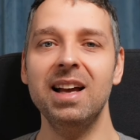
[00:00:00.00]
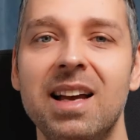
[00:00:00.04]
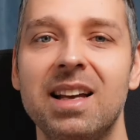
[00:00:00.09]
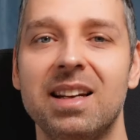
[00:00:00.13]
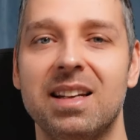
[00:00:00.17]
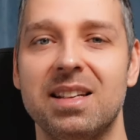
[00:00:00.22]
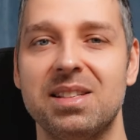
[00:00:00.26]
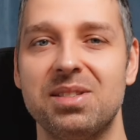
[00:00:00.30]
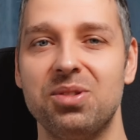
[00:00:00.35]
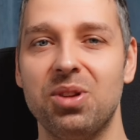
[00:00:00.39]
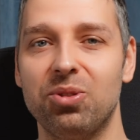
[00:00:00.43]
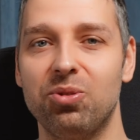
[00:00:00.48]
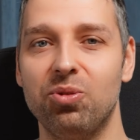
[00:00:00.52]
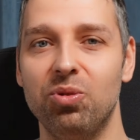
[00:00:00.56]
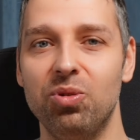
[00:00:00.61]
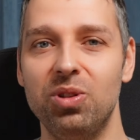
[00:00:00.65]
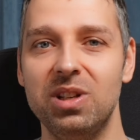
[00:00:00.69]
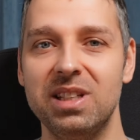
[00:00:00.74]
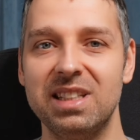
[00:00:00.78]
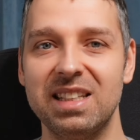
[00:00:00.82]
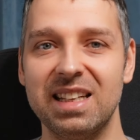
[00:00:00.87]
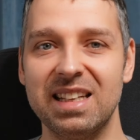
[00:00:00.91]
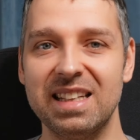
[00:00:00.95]
Das sind
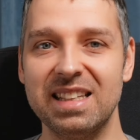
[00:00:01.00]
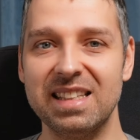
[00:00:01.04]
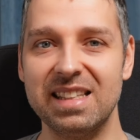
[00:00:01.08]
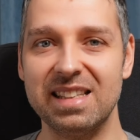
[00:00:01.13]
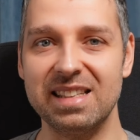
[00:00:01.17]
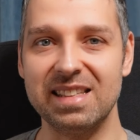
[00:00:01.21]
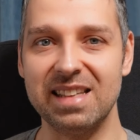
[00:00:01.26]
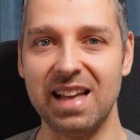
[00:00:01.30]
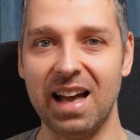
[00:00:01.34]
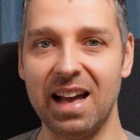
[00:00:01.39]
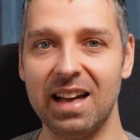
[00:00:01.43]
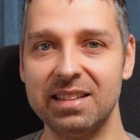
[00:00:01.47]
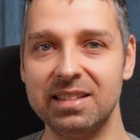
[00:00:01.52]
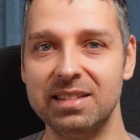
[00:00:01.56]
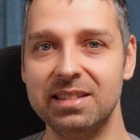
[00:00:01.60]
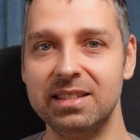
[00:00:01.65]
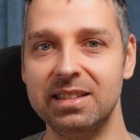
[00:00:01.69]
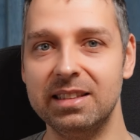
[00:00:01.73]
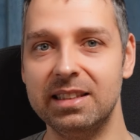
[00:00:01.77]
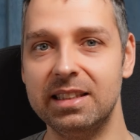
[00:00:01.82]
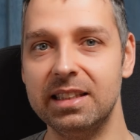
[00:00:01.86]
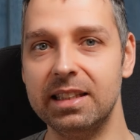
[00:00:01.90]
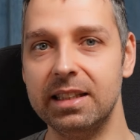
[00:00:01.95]
natürlich
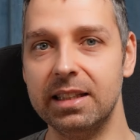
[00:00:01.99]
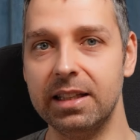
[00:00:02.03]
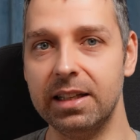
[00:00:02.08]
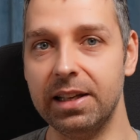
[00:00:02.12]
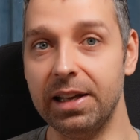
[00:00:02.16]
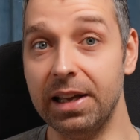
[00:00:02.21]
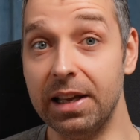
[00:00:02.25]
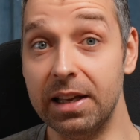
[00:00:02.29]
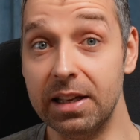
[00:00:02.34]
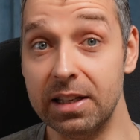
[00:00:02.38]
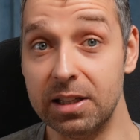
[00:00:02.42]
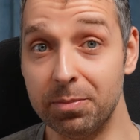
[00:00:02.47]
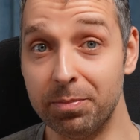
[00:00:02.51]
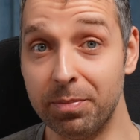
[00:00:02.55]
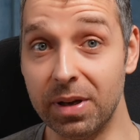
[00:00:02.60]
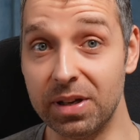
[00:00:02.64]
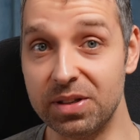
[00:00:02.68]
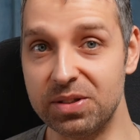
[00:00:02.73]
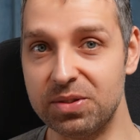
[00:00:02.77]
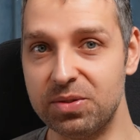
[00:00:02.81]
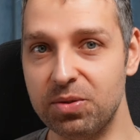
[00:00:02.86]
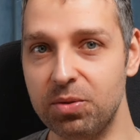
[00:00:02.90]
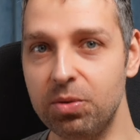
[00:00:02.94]
Sachen, die ich
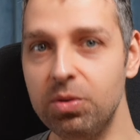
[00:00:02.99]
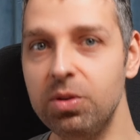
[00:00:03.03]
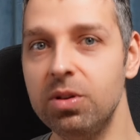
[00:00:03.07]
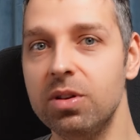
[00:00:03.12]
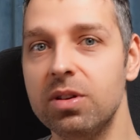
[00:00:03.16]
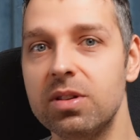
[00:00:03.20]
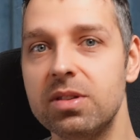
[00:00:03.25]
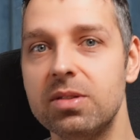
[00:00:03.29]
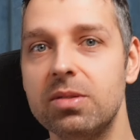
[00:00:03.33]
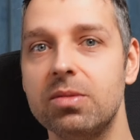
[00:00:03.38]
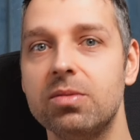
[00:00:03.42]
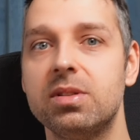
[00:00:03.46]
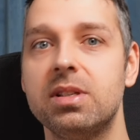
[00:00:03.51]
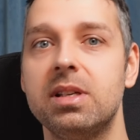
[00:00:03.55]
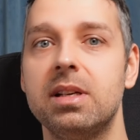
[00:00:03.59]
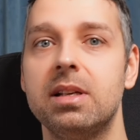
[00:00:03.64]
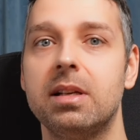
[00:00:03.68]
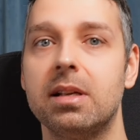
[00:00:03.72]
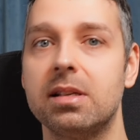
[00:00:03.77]
persönlich so sehe.